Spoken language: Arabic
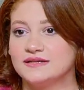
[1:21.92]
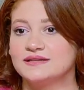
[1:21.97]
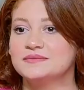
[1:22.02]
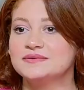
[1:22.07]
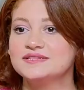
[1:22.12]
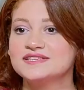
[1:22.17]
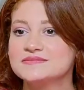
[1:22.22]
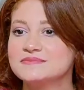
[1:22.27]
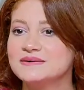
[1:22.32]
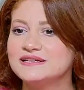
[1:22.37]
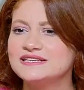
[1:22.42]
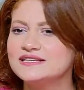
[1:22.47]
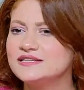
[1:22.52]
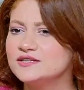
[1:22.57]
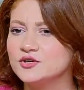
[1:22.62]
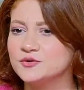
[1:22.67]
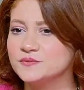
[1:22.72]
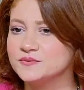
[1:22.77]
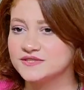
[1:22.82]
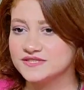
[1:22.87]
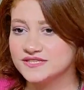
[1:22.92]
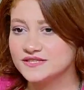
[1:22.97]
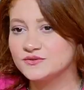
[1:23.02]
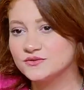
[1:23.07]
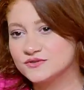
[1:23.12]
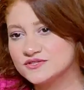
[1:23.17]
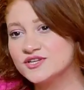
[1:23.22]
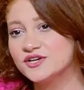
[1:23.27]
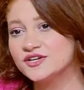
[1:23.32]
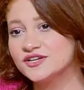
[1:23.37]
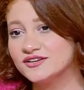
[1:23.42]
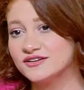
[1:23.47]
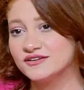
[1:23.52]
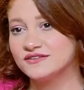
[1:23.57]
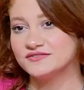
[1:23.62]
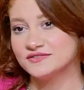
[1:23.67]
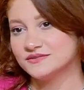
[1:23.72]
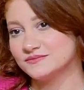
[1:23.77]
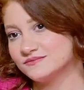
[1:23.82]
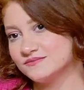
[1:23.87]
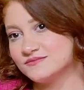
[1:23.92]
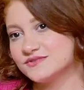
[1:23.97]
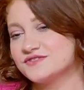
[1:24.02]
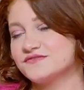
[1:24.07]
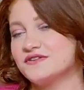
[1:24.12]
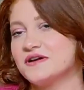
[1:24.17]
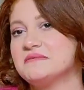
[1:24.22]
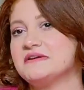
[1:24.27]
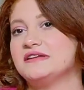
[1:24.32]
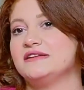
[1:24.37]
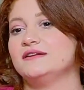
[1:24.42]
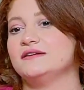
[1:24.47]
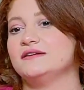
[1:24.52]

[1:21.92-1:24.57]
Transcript: بالنسبه لي ايه الاوبرا دي انا كنت صغيره فمش فاهمه يعني كام